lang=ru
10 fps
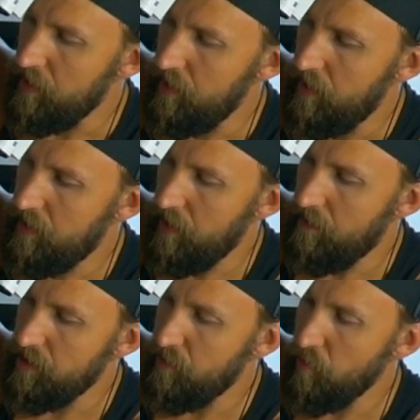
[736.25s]
Нет, я
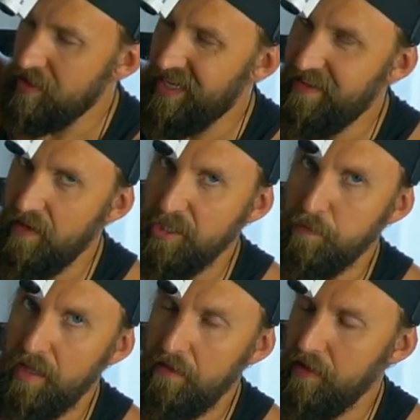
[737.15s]
возьму за две с
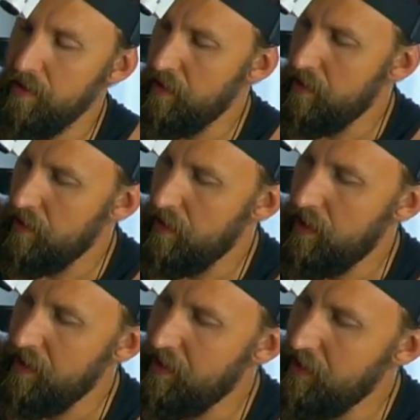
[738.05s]
половиной
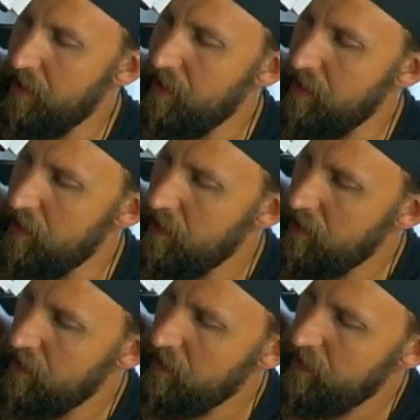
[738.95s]
оригинальный
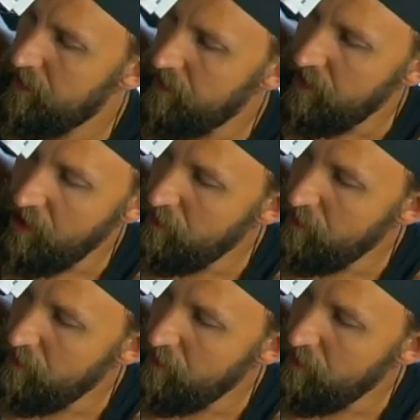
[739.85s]
и